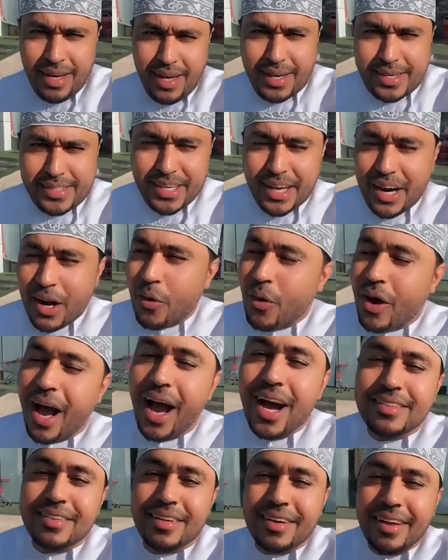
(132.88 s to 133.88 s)
كسروا
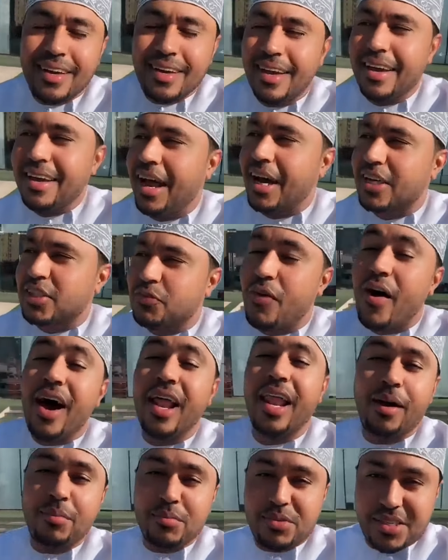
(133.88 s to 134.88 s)
خاطري الاطفال
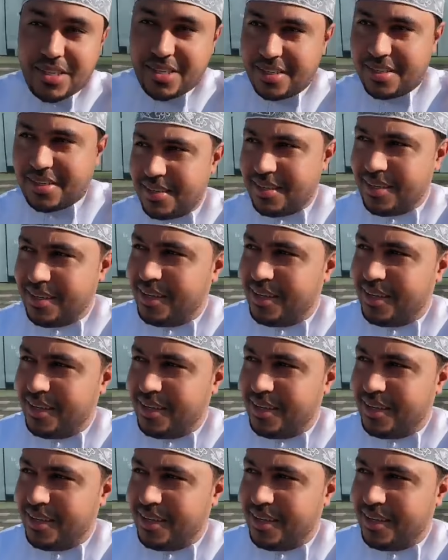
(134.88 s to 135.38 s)
امس